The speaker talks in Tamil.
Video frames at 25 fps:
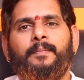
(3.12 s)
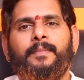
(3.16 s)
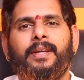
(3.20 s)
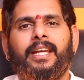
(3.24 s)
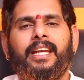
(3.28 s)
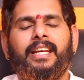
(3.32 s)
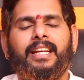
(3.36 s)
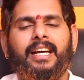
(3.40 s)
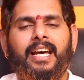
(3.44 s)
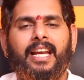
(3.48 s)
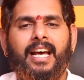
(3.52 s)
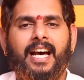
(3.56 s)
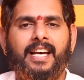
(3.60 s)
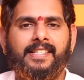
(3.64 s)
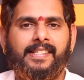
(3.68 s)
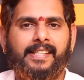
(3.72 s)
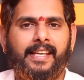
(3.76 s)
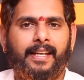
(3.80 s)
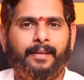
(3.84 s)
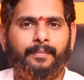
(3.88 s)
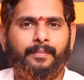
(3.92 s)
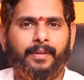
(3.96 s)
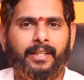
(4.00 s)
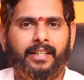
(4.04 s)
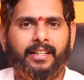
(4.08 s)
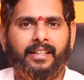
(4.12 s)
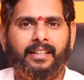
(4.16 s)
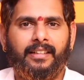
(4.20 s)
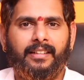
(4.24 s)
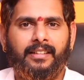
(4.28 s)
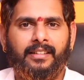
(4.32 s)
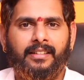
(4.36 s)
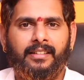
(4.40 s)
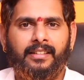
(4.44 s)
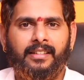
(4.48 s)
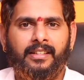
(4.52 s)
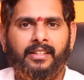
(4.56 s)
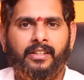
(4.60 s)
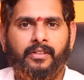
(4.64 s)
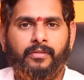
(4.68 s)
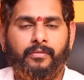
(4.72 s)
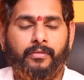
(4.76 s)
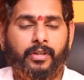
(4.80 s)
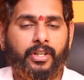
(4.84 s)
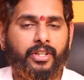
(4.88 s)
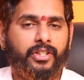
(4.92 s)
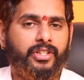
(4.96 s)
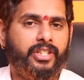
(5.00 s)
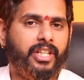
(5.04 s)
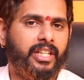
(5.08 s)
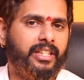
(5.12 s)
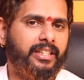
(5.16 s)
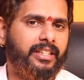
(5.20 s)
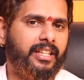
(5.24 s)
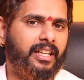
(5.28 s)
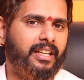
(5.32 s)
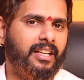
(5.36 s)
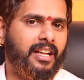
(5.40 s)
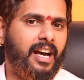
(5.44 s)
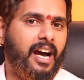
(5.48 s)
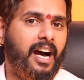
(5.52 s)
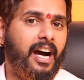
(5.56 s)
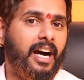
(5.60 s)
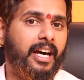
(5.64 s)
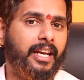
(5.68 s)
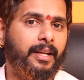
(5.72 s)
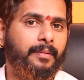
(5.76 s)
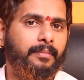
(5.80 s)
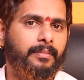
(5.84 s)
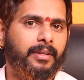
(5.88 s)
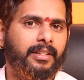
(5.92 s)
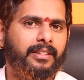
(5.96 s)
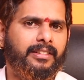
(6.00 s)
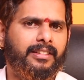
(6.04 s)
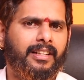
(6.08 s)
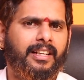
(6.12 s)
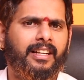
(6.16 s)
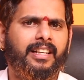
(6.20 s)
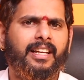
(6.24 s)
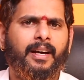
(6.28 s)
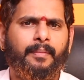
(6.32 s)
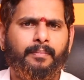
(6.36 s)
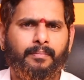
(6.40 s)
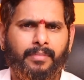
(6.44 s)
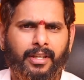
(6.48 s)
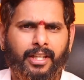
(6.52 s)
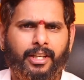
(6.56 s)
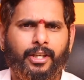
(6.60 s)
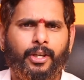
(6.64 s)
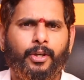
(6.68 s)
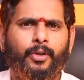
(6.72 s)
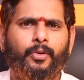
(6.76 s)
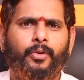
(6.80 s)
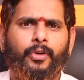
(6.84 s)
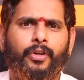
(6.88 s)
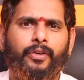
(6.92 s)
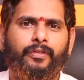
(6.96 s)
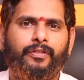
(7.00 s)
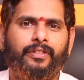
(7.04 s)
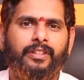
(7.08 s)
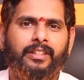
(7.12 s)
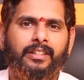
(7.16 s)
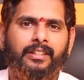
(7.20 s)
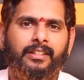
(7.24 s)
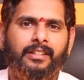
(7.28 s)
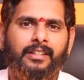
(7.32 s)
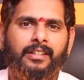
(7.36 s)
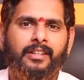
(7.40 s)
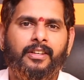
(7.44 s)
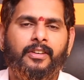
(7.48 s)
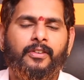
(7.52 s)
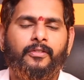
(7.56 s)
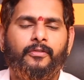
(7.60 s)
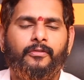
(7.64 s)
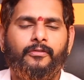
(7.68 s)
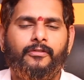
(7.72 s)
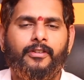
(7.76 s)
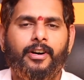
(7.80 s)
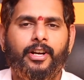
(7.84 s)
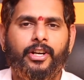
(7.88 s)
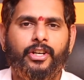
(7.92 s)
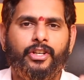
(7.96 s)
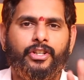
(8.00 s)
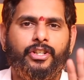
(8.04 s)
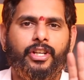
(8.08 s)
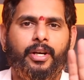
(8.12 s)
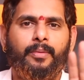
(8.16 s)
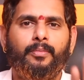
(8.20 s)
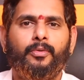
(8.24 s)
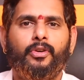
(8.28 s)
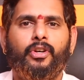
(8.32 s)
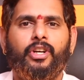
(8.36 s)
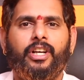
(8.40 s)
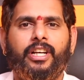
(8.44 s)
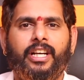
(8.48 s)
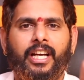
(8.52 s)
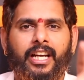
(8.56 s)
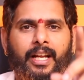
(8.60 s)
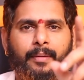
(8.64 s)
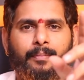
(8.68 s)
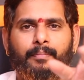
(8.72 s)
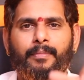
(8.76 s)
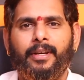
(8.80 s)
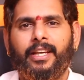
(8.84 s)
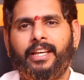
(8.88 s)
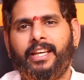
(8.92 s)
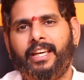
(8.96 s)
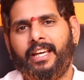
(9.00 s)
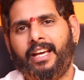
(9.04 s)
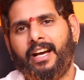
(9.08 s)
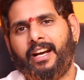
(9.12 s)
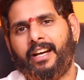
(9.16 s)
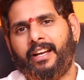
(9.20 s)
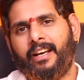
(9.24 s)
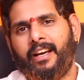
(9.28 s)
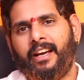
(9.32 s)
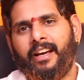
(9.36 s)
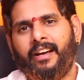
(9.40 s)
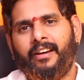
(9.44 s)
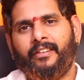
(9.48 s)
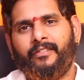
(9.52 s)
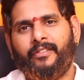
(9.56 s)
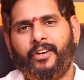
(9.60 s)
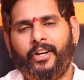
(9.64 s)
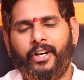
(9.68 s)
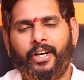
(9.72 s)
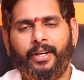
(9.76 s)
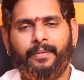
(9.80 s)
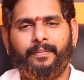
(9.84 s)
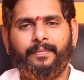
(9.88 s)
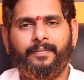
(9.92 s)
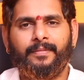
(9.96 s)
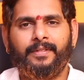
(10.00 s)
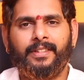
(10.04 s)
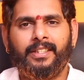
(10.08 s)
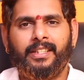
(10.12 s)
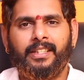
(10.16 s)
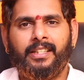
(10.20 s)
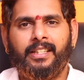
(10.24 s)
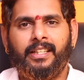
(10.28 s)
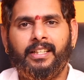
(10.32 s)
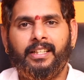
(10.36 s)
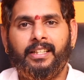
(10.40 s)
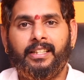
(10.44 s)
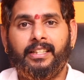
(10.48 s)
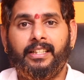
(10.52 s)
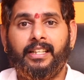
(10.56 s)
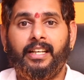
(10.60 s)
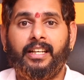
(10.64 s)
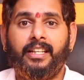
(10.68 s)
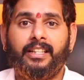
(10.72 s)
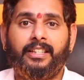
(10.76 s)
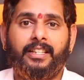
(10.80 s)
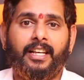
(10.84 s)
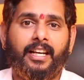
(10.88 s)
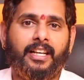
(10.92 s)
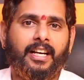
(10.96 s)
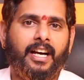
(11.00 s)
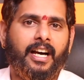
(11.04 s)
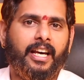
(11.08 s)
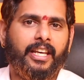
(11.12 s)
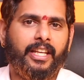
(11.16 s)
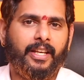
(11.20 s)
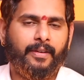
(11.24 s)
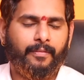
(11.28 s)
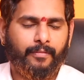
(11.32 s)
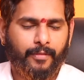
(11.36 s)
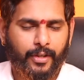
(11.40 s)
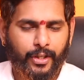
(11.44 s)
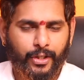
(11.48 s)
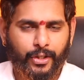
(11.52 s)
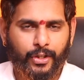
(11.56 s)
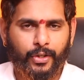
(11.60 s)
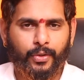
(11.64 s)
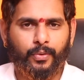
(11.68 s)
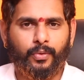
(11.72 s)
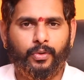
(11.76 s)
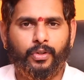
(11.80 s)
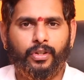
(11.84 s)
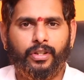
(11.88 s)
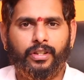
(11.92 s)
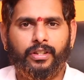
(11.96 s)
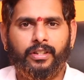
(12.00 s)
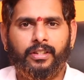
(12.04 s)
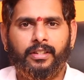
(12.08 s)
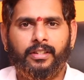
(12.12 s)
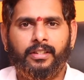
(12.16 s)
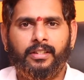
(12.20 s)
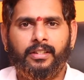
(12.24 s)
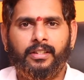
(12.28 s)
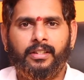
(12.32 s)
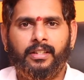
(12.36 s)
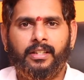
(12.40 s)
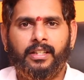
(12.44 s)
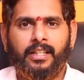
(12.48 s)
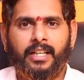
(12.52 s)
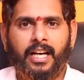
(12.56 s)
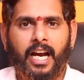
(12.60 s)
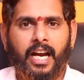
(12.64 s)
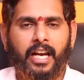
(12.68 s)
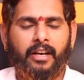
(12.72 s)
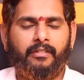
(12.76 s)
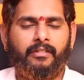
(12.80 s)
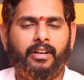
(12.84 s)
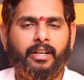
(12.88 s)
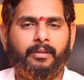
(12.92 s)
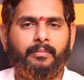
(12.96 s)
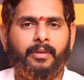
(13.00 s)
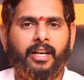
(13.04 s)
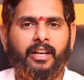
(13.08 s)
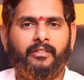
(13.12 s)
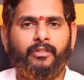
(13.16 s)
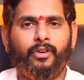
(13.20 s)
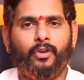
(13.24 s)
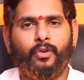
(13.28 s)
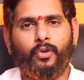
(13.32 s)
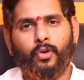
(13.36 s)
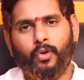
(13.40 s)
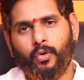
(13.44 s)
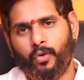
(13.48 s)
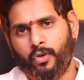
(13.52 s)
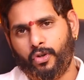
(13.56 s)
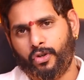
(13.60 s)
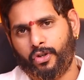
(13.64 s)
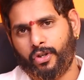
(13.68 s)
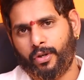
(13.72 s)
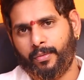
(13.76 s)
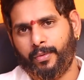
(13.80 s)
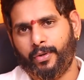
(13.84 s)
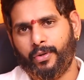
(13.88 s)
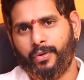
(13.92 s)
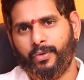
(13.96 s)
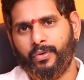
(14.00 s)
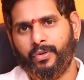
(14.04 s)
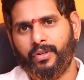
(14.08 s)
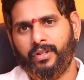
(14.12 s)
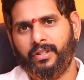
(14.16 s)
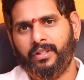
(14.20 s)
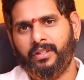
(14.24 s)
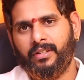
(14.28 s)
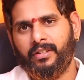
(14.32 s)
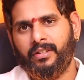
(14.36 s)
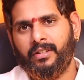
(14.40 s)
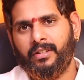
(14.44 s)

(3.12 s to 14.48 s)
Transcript: மீனராசி அன்பர்கள் வருஷத்தின் ஆரம்பத்தில் நம்பிக்கை குறைவு வருஷம் முழுக்க நம்பிக்கையான வருடம் எடுத்த காரியம் வெற்றி உண்டு கணவன் மனைவிக்குள் ஒற்றுமை உண்டு